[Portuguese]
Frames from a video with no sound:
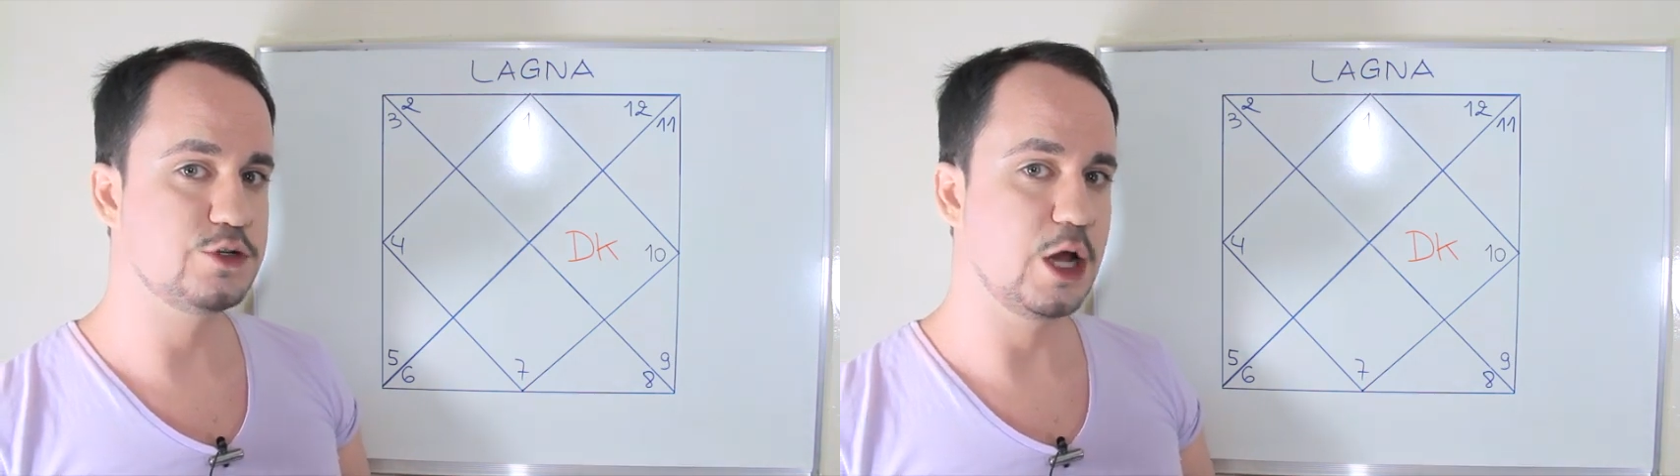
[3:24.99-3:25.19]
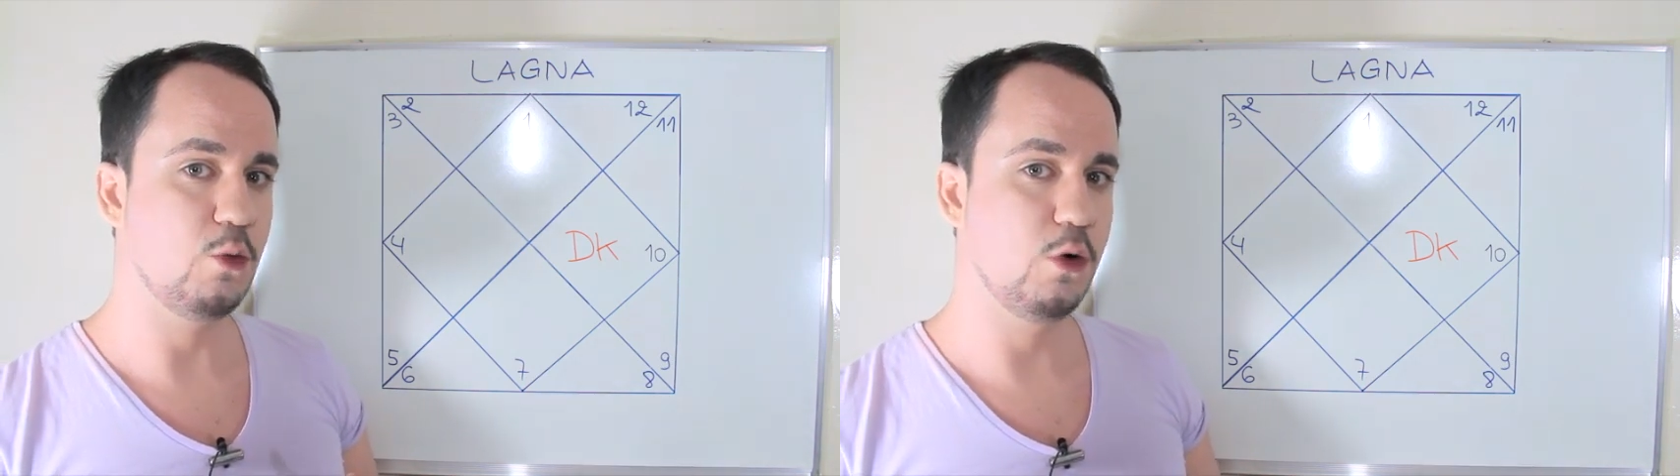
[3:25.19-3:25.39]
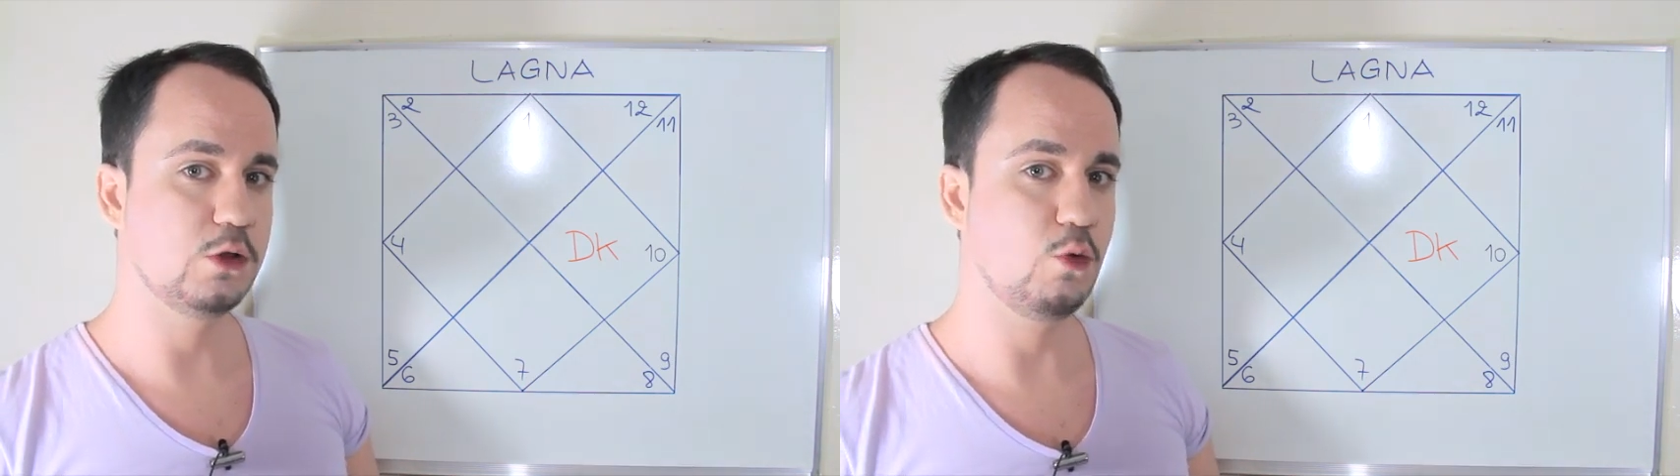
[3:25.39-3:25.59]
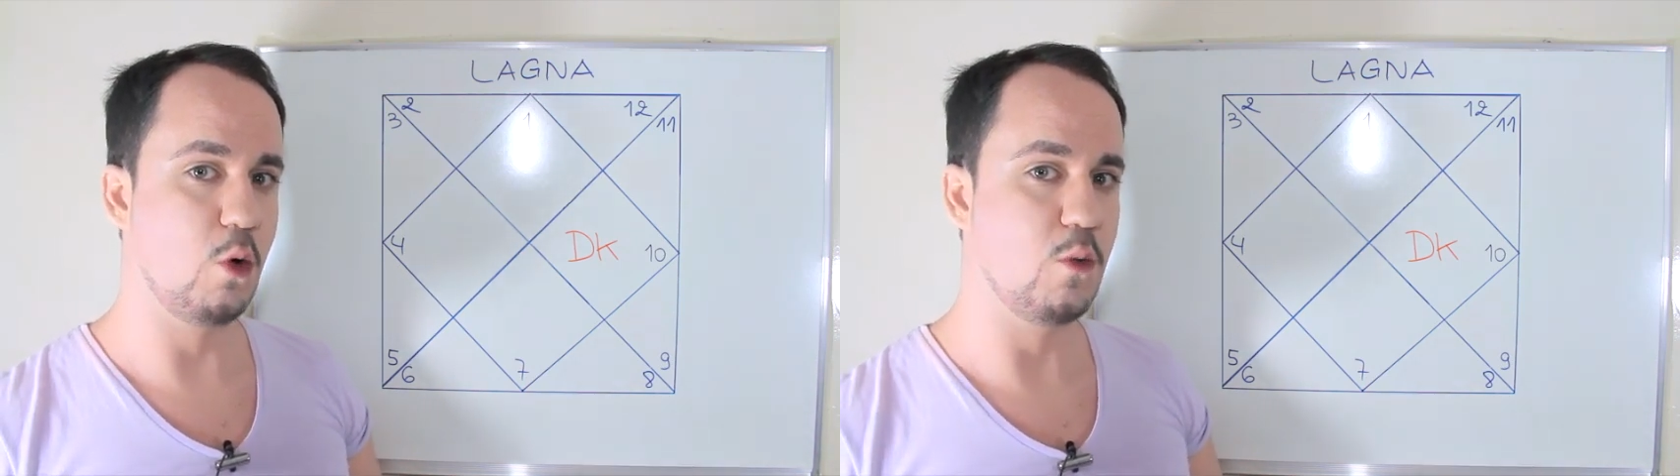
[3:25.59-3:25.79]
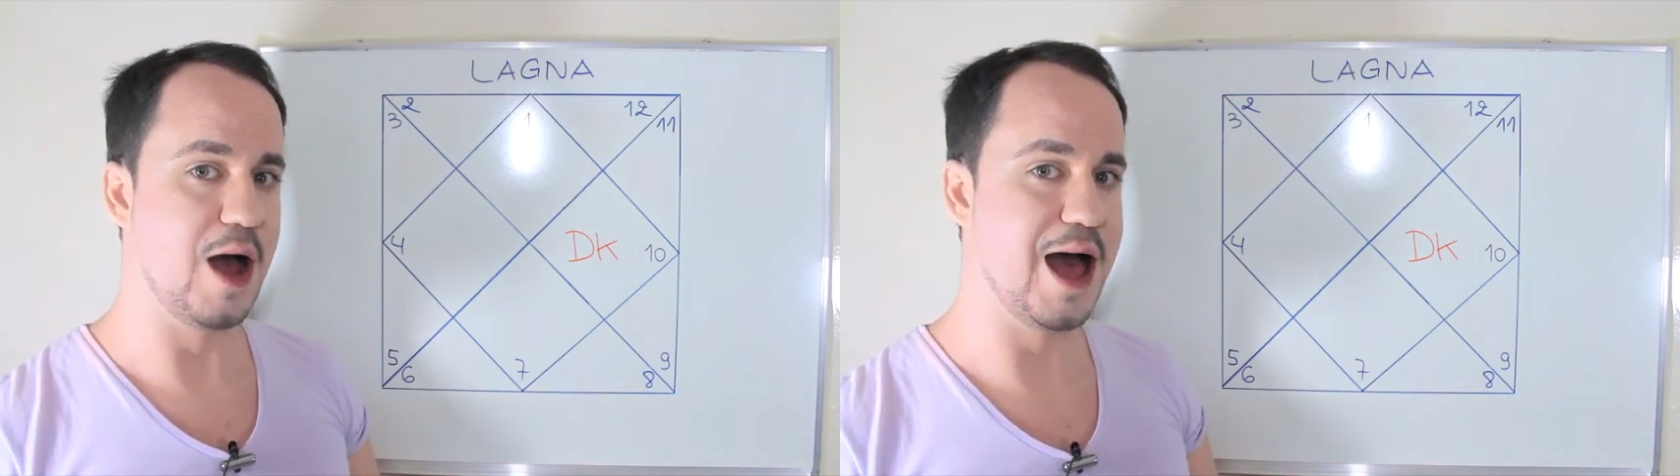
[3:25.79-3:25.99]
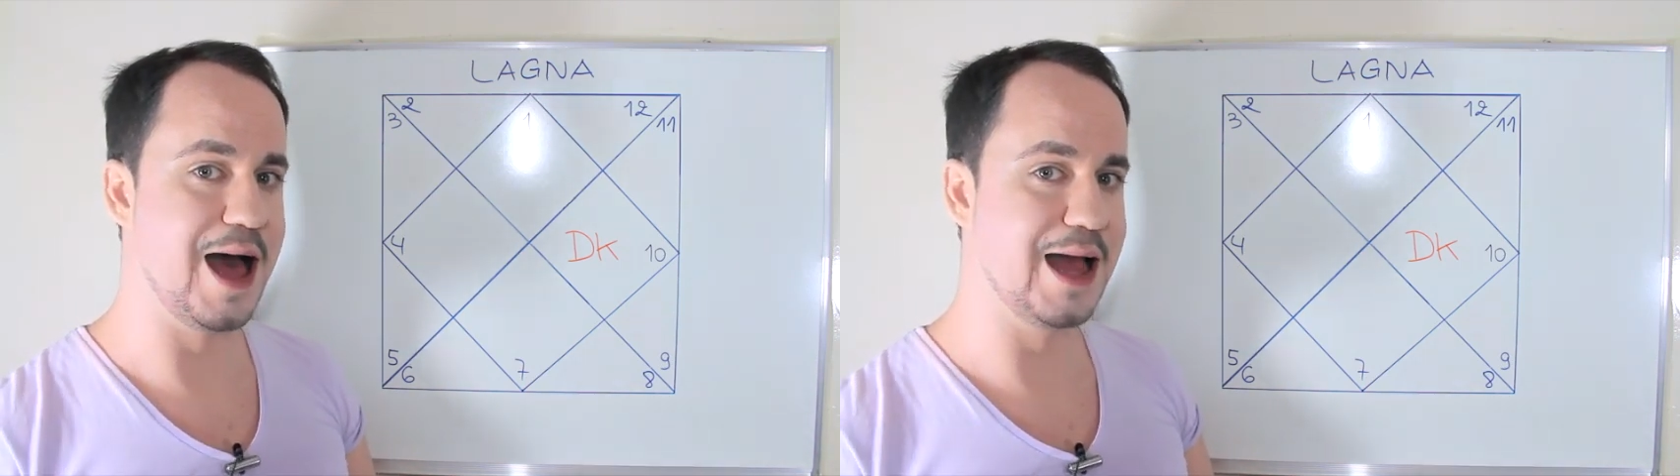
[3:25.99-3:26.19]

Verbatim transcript: de acordo com a